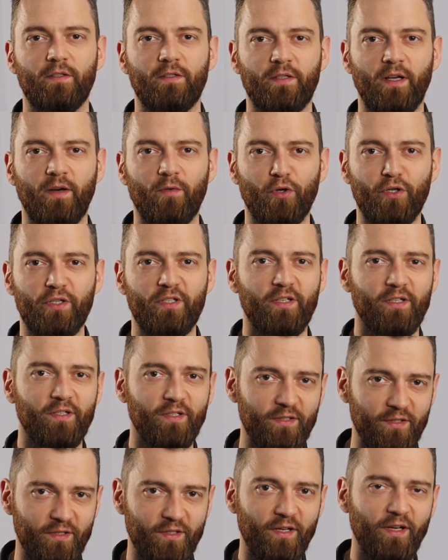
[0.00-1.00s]
Servus,
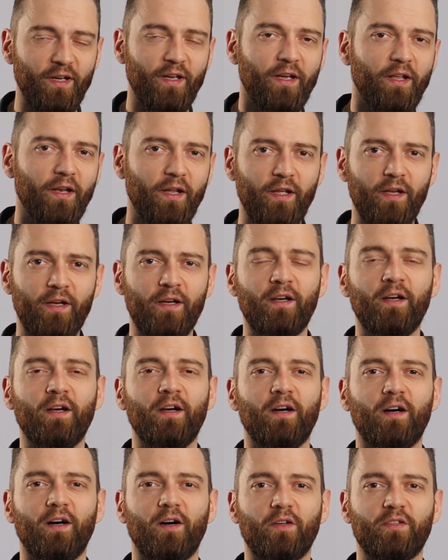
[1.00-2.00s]
Edi hier
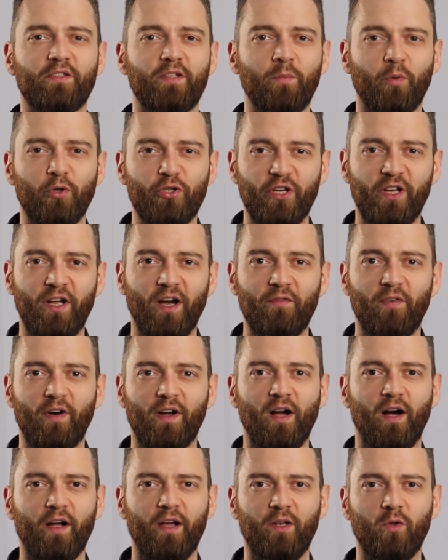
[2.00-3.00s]
aus dem Butchinkan
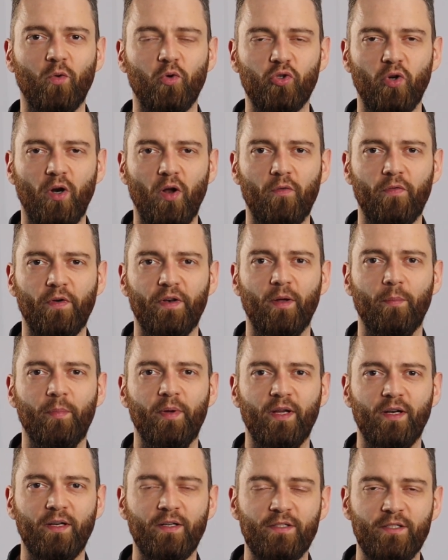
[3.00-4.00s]
Wakagi Dojo Lauf an der
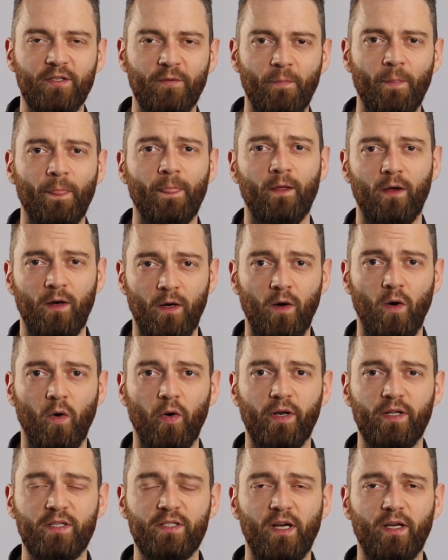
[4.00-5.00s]
Pegnitz.
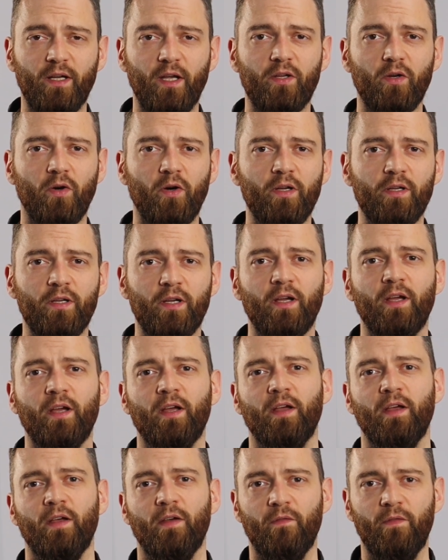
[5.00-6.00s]
Heute zeige ich euch,
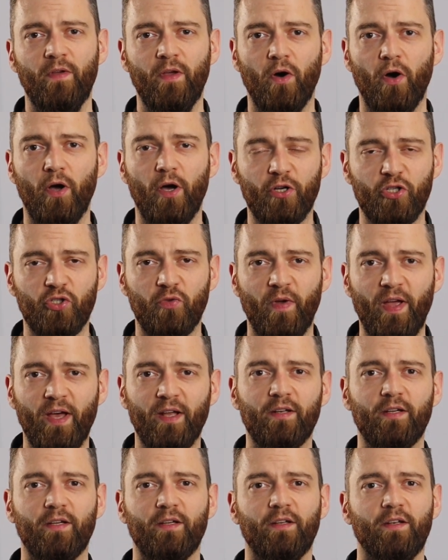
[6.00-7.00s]
wie ihr euer
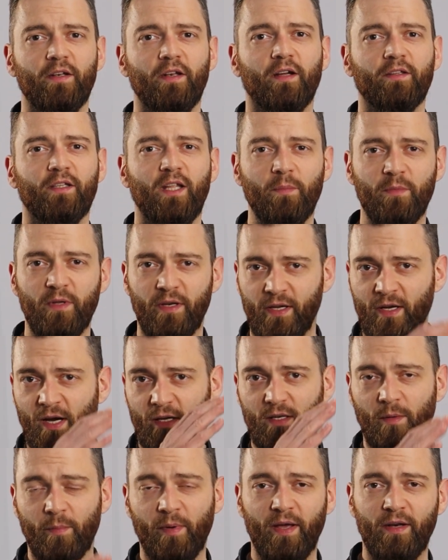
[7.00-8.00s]
Schwert, nachdem ihr die
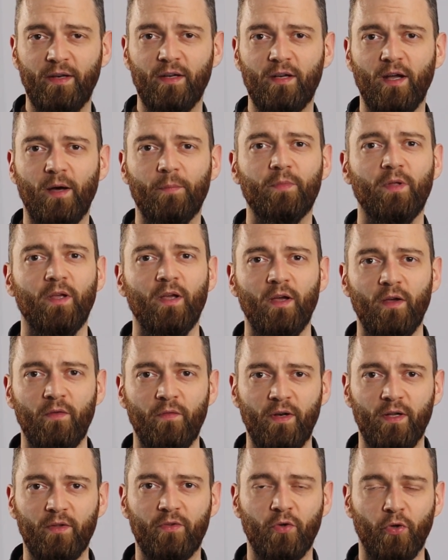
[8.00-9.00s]
Kata beendet habt,
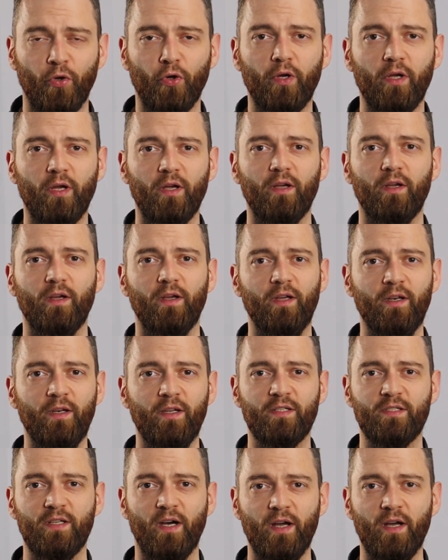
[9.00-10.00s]
wieder zurück in
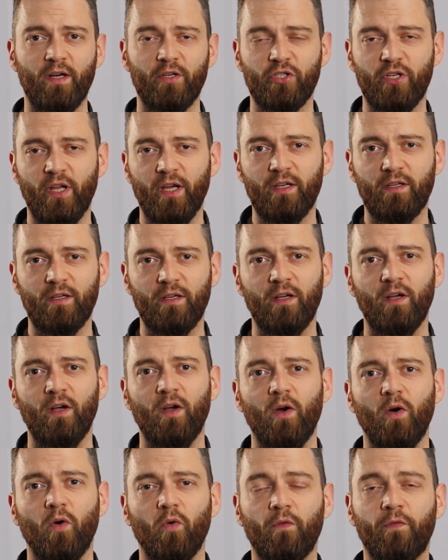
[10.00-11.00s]
die Saya steckt
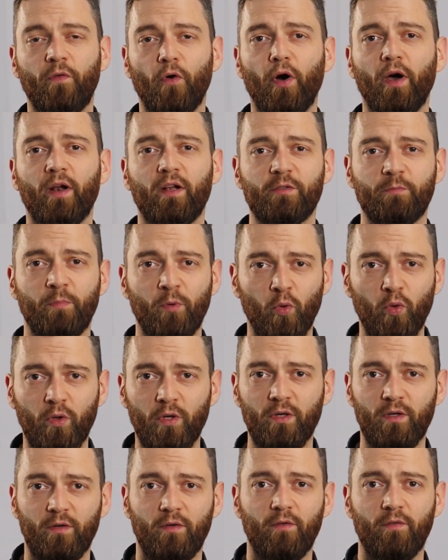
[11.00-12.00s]
und vorher das Blut
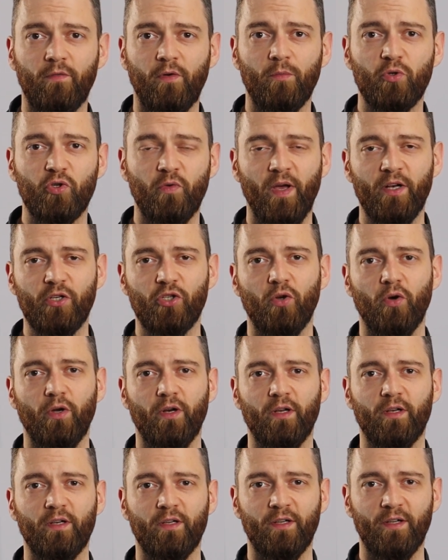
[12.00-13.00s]
vom Schwert
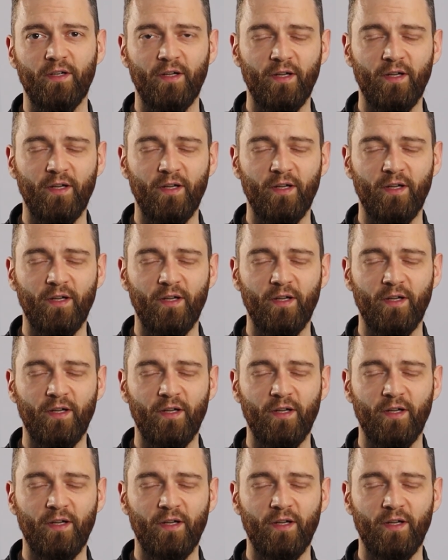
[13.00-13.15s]
schleudert.